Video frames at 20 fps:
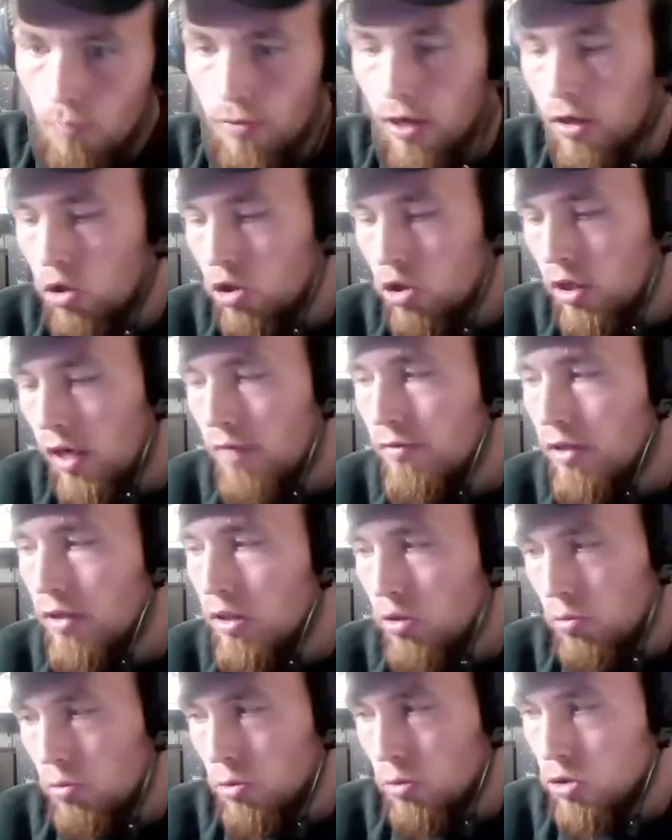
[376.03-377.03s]
auch geil, wenn die
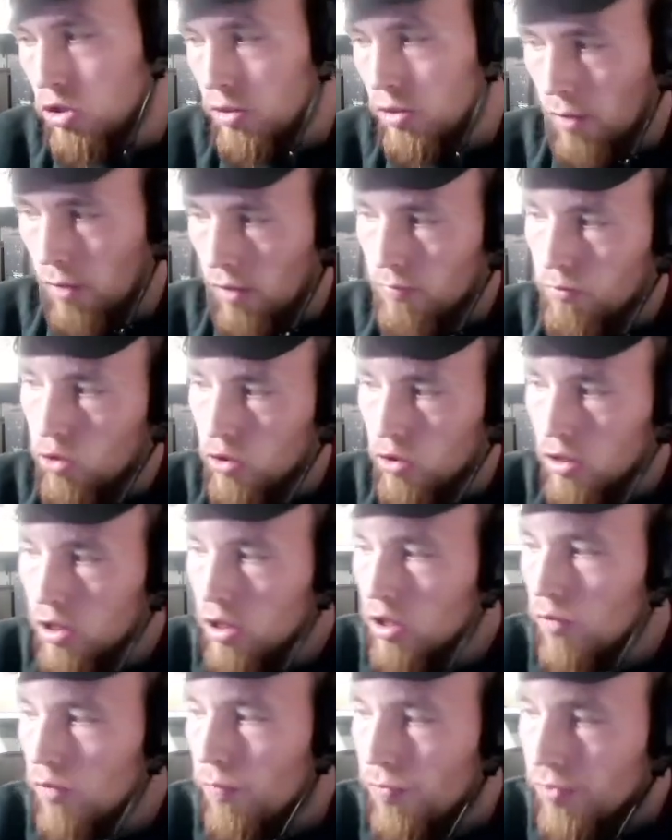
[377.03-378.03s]
noch Musik machen würden.
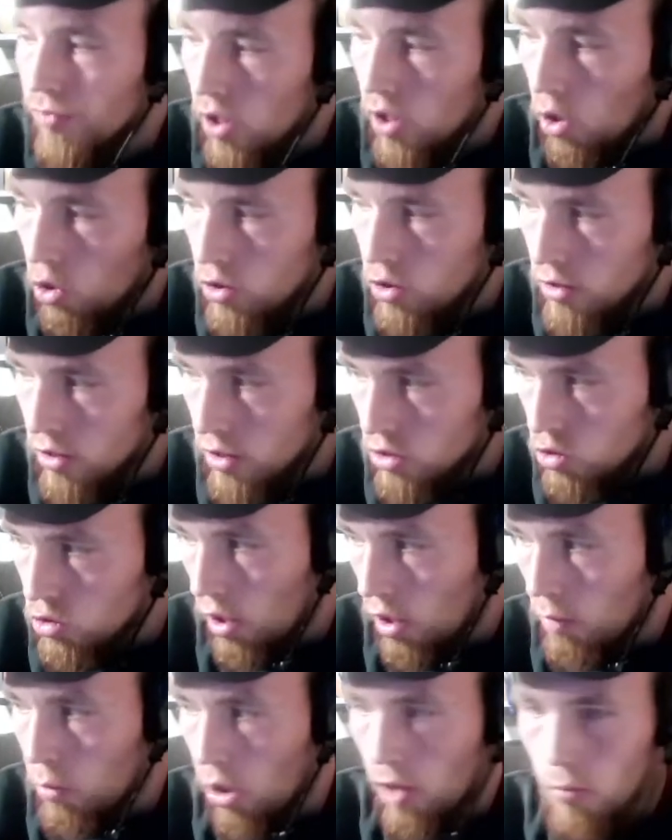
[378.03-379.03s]
Auch das
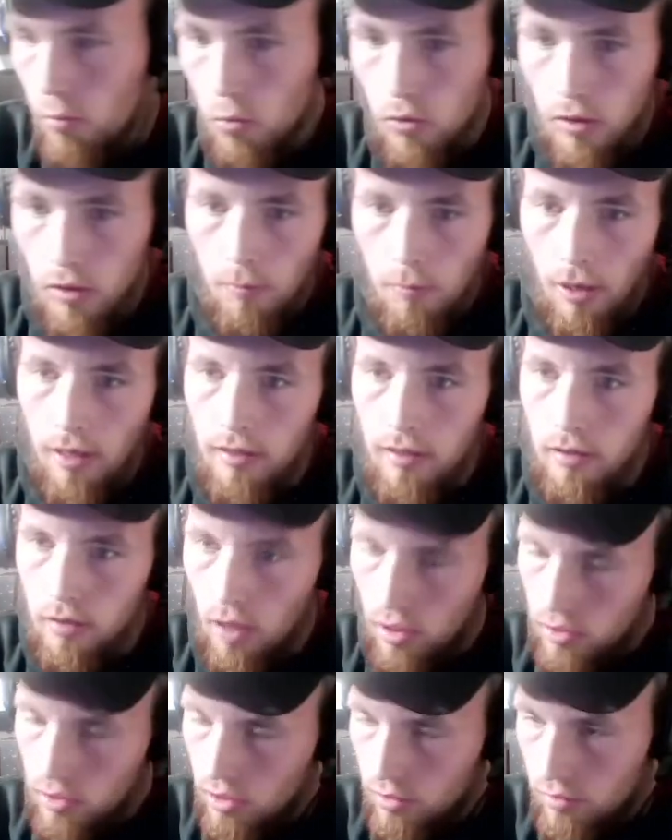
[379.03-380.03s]
Kollabo-Album der beiden hat sich